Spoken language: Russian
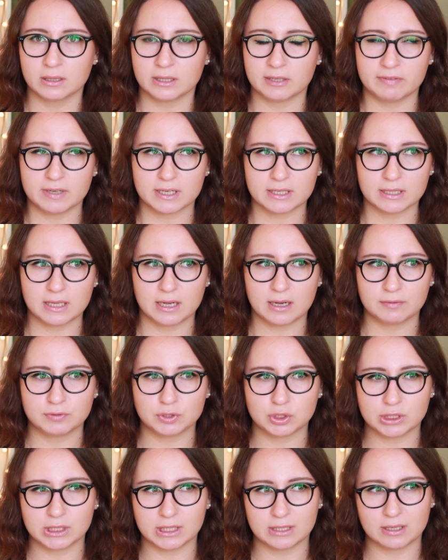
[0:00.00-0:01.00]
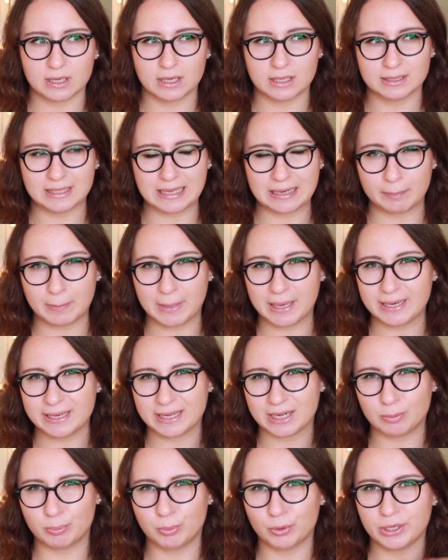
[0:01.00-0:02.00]
наверное, все-таки
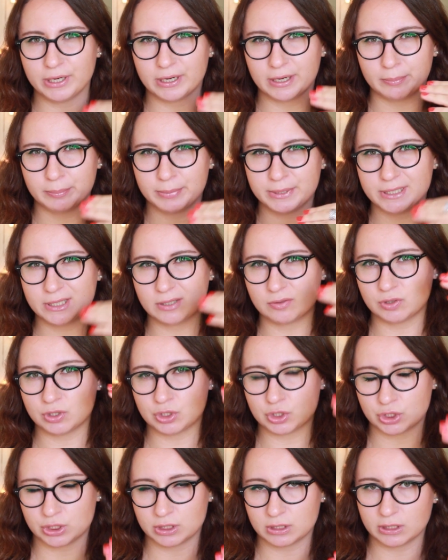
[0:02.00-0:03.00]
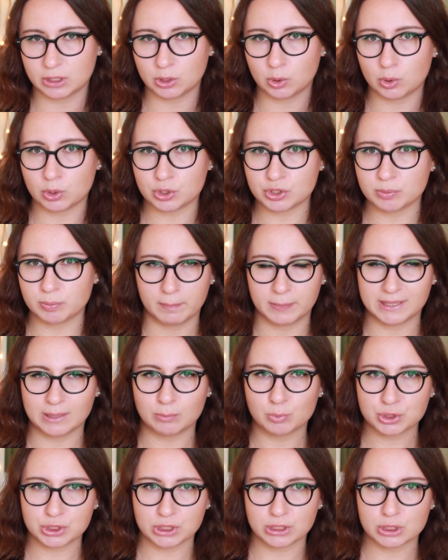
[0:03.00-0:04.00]
нормальная к более комбинированной жирной коже,
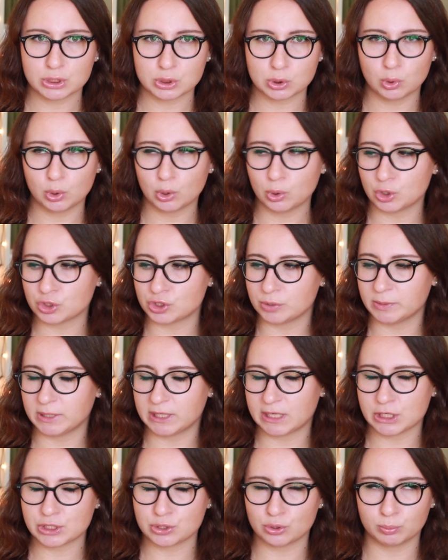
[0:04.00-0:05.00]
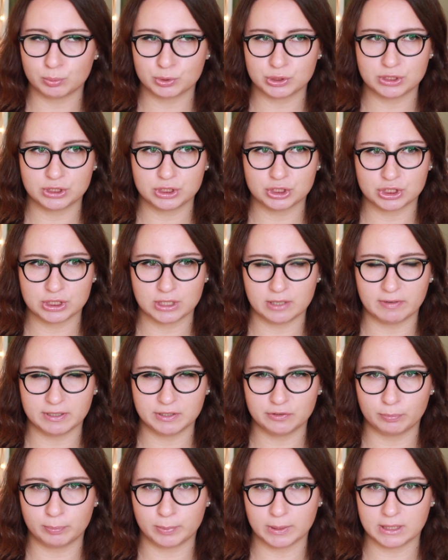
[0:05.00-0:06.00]
потому что для сухой кожи, мне кажется, он будет
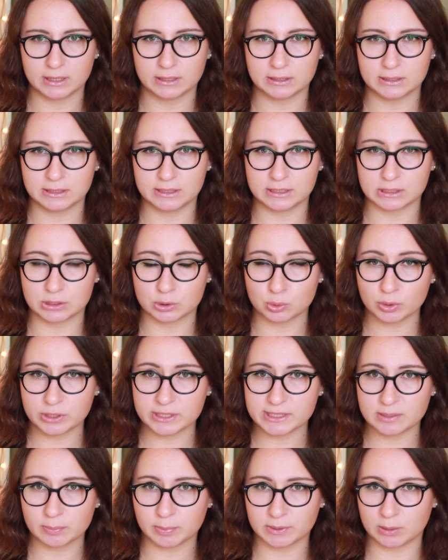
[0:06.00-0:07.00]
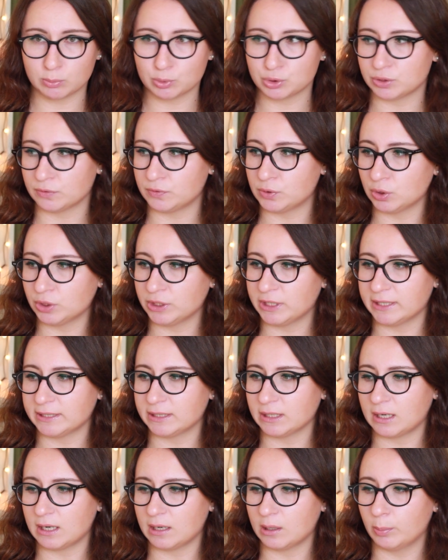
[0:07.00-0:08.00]
тяжеловато в плане сухости, потому что все-таки
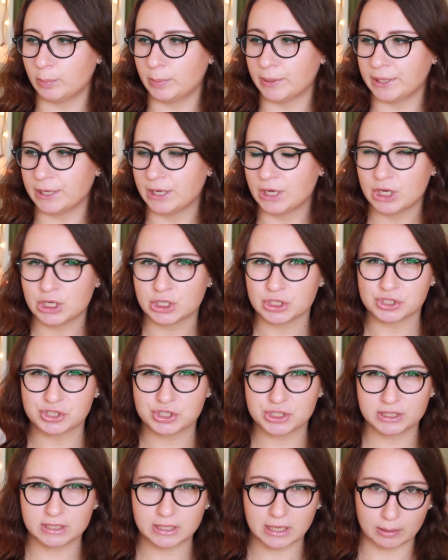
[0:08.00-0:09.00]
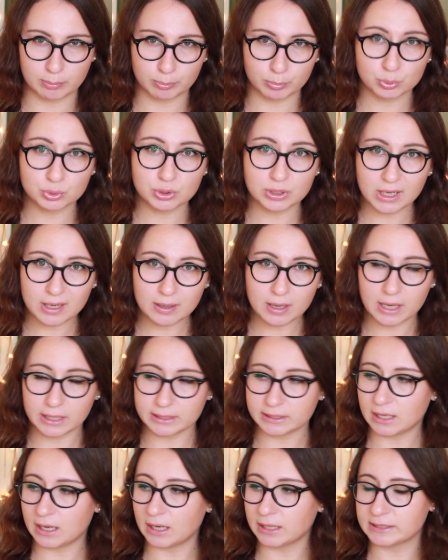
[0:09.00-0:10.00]
это как бы жидкая пудра.
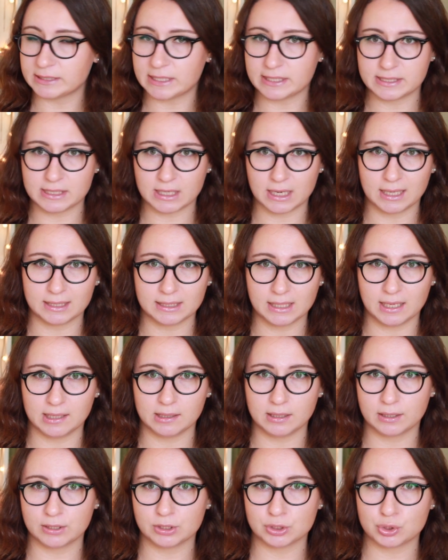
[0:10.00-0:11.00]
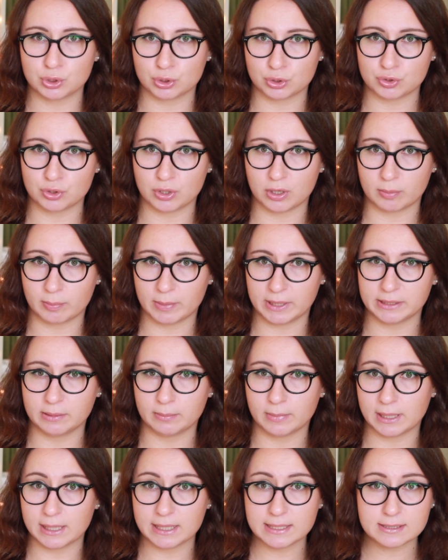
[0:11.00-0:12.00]
Она, кстати, аналог Джорджо Армани
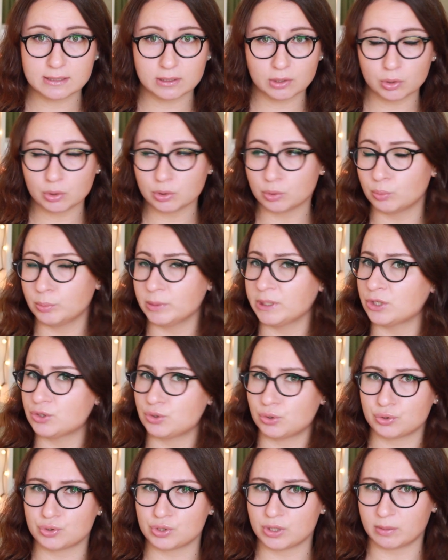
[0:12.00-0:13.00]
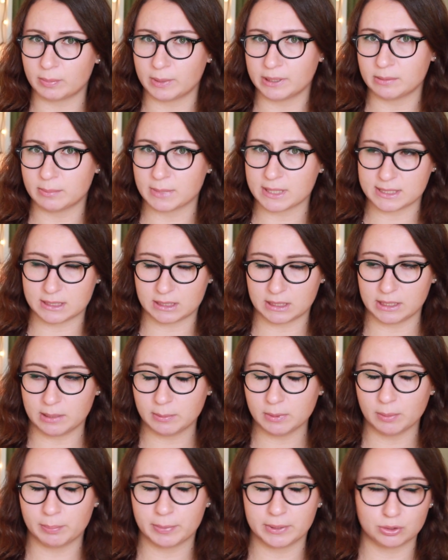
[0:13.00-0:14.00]
Маэстро. У меня Джорджо Армани Маэстро не
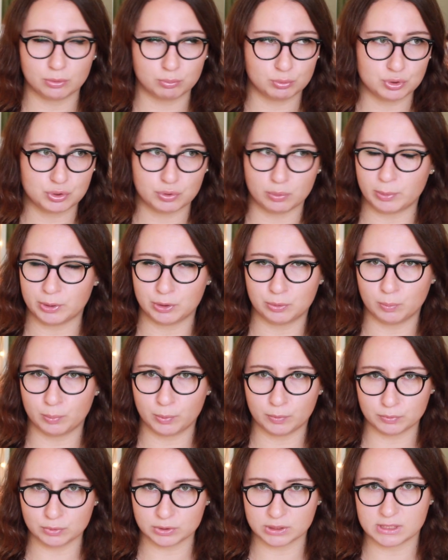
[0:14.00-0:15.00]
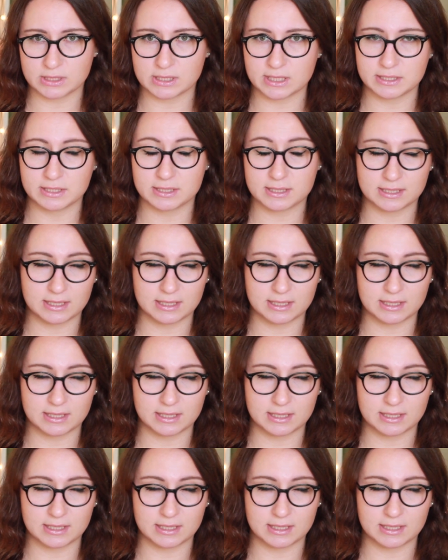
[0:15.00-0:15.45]
было, поэтому ничего по этому поводу сказать и